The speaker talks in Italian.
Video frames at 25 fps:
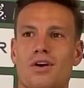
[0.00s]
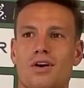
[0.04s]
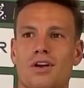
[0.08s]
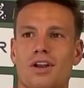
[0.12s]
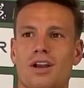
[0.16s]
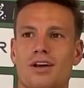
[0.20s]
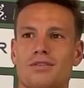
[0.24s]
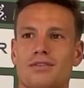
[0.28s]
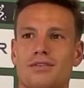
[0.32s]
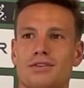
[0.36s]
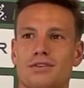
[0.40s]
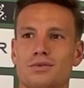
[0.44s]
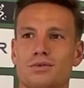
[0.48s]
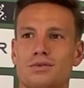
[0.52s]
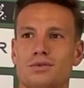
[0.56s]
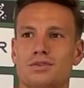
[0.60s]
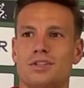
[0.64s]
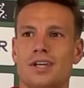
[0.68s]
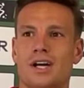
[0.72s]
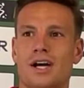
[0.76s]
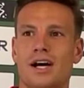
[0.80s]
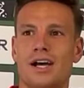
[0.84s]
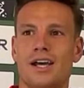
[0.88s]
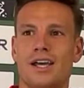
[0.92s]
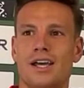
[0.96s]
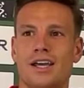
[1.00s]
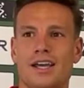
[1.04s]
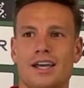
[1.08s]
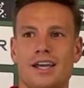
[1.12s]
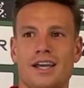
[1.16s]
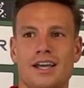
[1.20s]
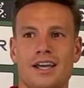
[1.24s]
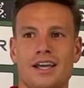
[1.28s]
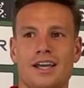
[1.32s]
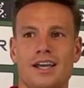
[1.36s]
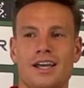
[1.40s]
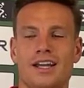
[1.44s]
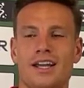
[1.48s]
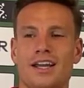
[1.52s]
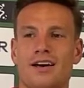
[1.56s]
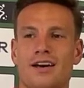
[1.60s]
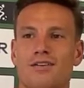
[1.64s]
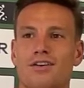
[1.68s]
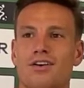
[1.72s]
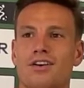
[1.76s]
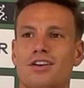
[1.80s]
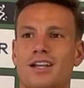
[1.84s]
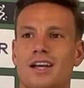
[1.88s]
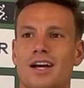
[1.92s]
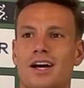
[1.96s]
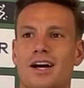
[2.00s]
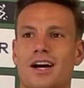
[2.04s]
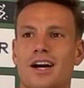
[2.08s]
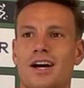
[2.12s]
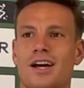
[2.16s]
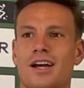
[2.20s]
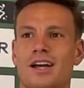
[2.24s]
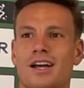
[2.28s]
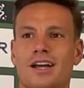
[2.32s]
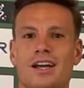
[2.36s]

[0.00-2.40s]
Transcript: la fiducia e la voglia